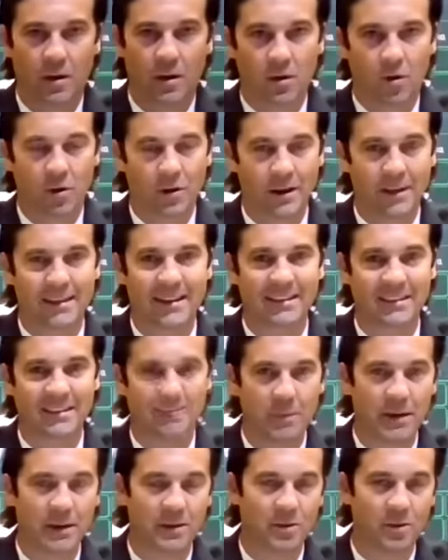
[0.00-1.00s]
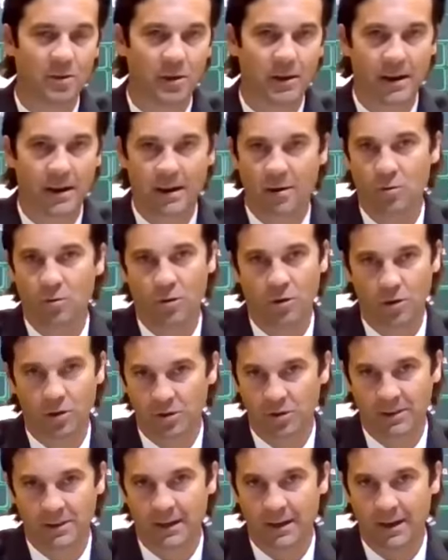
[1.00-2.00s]
el desempeño de cada uno de
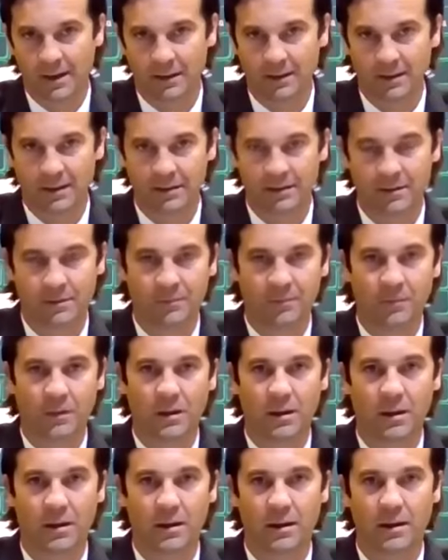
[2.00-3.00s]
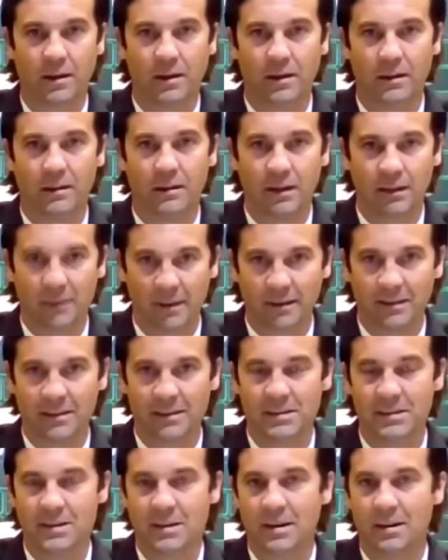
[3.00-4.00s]
los integrantes eh, de la
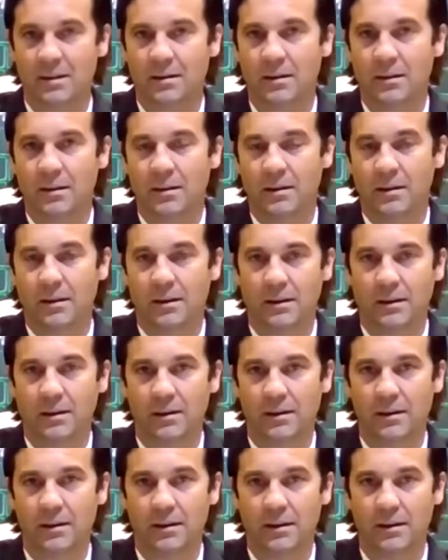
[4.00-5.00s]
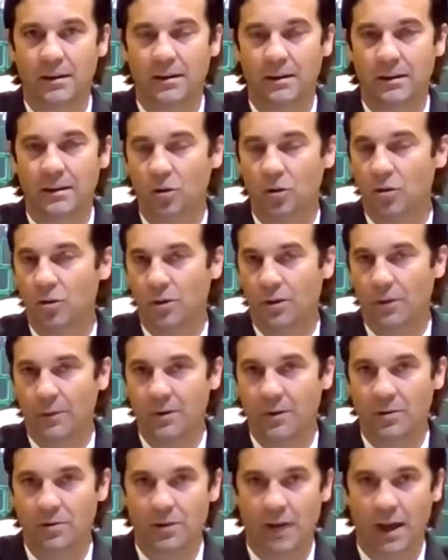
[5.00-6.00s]
plantilla y, de todos los que
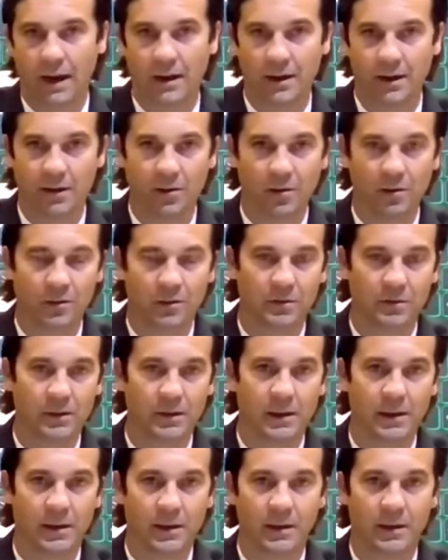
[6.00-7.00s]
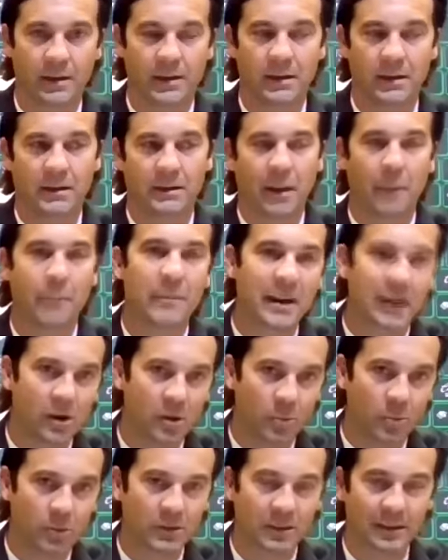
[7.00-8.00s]
vinieron hoy aquí. ¿no? Eh, también
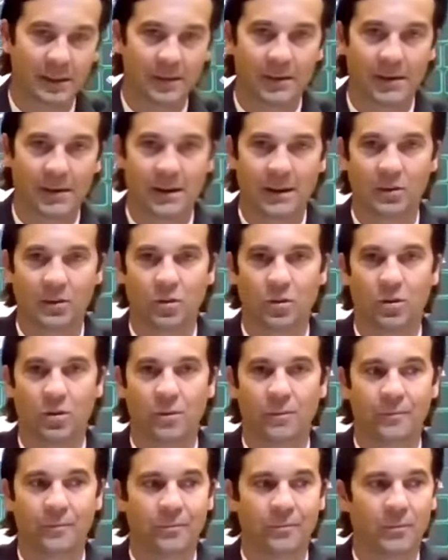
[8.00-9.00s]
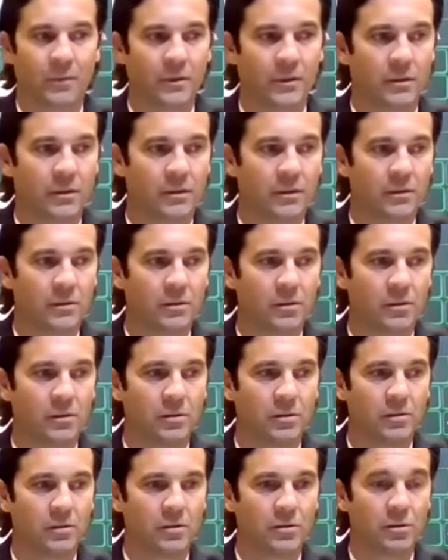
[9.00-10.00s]
cómo están trabajando
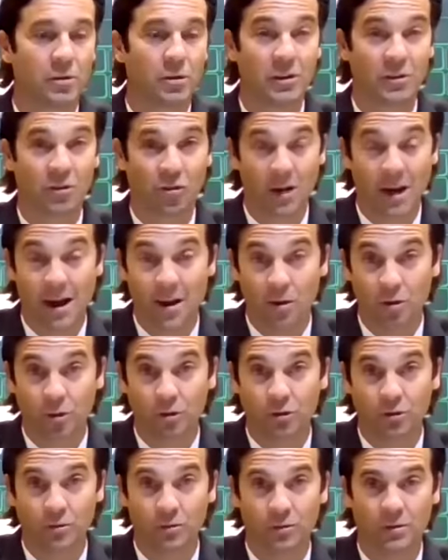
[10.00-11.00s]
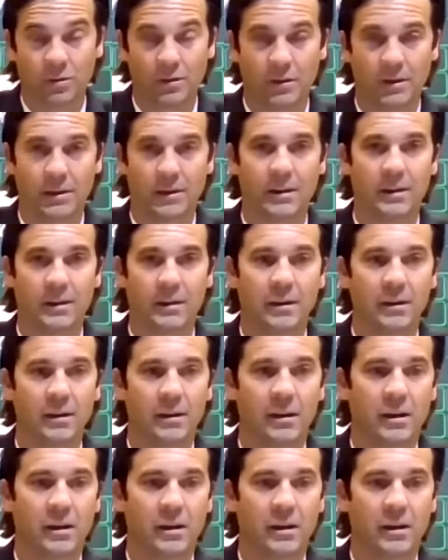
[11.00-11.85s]
los lesionados y,